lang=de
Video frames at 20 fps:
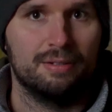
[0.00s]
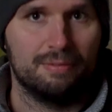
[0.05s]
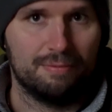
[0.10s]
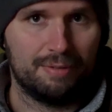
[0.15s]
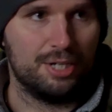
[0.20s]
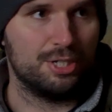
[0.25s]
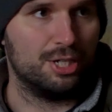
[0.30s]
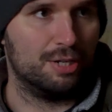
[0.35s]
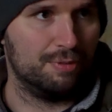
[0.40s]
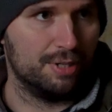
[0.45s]

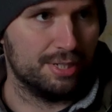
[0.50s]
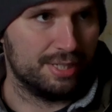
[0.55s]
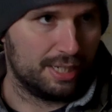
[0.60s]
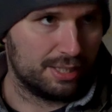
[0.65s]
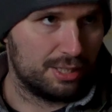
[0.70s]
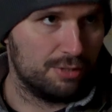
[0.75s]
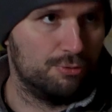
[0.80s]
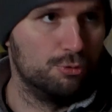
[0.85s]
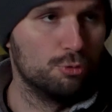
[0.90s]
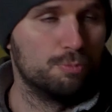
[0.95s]
weil ich halt, wie
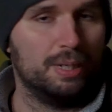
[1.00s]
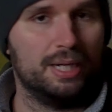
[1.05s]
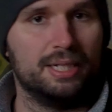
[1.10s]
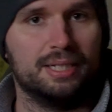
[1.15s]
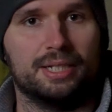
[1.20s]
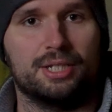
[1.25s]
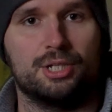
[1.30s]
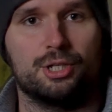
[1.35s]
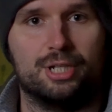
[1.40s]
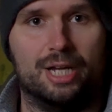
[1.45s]
gesagt, die Flugbahn
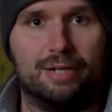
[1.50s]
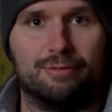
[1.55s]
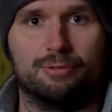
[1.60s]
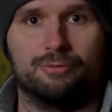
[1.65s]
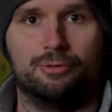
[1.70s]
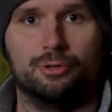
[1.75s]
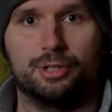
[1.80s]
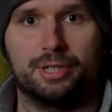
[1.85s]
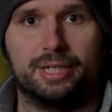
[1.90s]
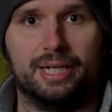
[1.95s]
richtig
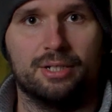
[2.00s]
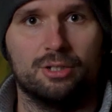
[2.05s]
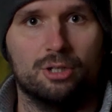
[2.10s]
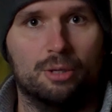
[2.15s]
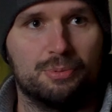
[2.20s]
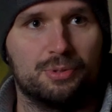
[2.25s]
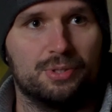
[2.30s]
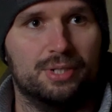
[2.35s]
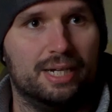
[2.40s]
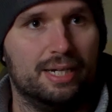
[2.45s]
nachverfolgen kann,
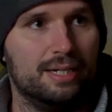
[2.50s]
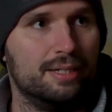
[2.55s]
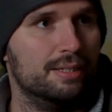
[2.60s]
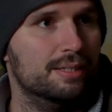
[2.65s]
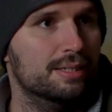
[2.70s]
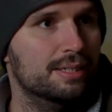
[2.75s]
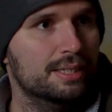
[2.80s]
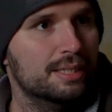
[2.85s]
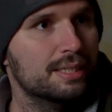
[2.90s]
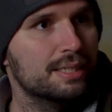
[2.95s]
ob sie nach
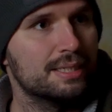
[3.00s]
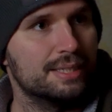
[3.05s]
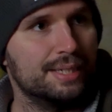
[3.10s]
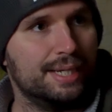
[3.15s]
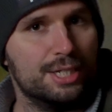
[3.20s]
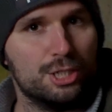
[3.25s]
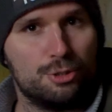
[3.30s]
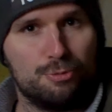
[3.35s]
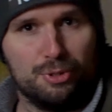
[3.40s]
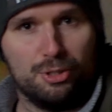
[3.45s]

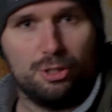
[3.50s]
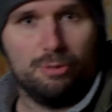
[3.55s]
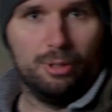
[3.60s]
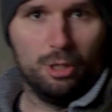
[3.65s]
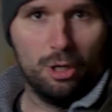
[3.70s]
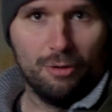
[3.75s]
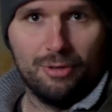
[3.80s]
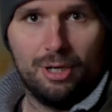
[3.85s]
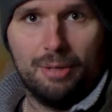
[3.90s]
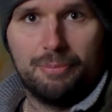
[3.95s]
30 Metern nochmal
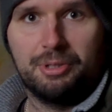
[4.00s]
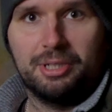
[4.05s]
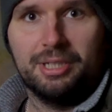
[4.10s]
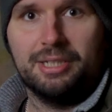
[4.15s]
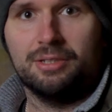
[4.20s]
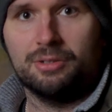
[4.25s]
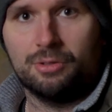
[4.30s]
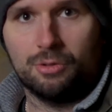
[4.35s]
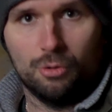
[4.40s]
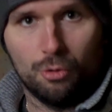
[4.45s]
Overhop
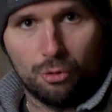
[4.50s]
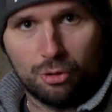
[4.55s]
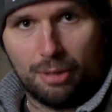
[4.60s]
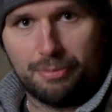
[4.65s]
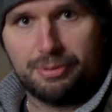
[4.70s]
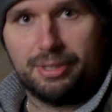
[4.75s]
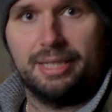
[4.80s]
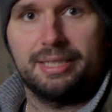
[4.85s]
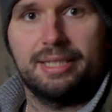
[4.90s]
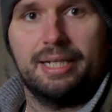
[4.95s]
kriegen oder ob
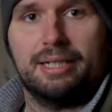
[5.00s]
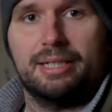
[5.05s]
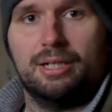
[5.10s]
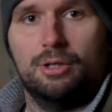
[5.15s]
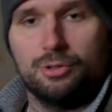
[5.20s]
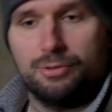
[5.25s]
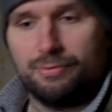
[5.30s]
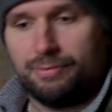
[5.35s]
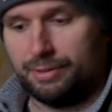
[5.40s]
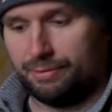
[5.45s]
sie halt
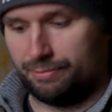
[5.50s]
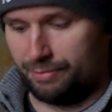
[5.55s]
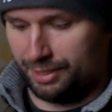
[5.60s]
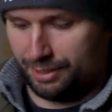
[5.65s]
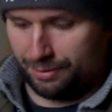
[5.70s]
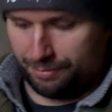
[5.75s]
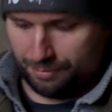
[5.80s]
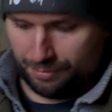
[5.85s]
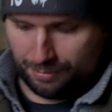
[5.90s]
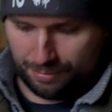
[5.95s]
geradeaus
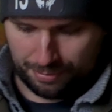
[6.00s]
fliegen.